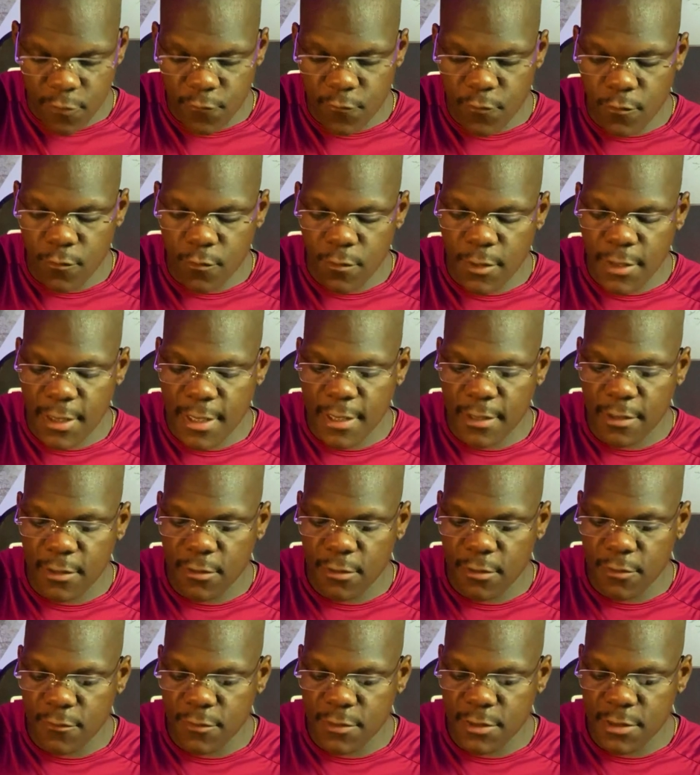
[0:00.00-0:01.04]
vou colocar aqui
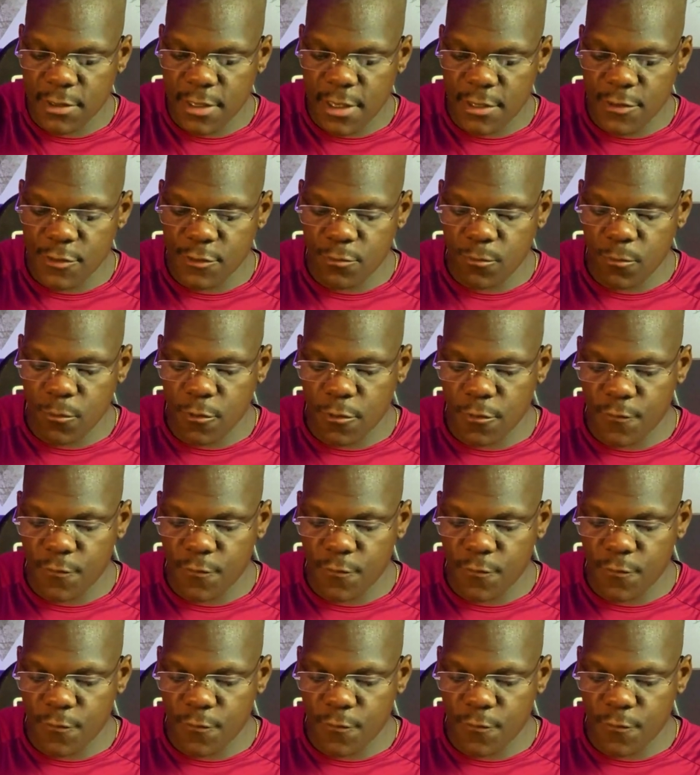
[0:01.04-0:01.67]
uma quantidade boa.